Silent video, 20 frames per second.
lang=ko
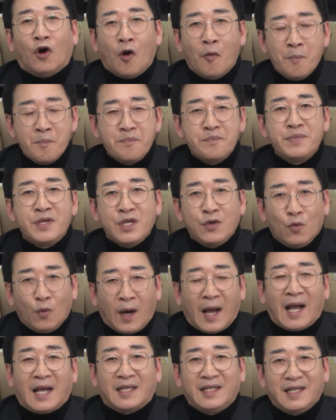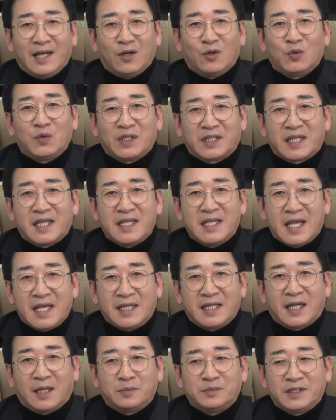연비왕이라고 이렇게
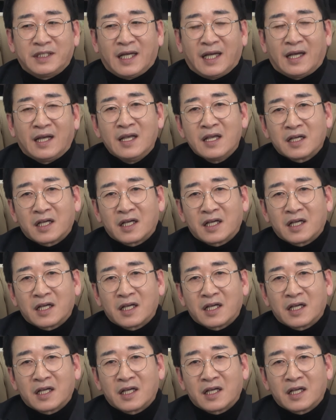얘기를 합니다.